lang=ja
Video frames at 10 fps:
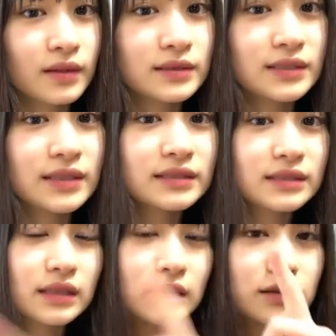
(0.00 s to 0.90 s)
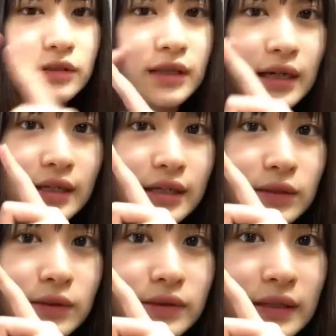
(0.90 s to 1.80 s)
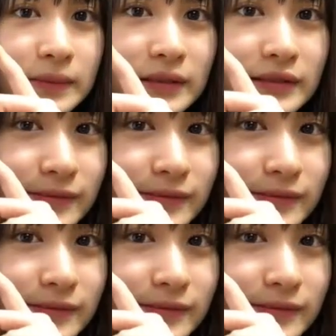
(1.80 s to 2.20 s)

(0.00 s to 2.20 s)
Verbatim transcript: スナッチさん栗ありがとうございます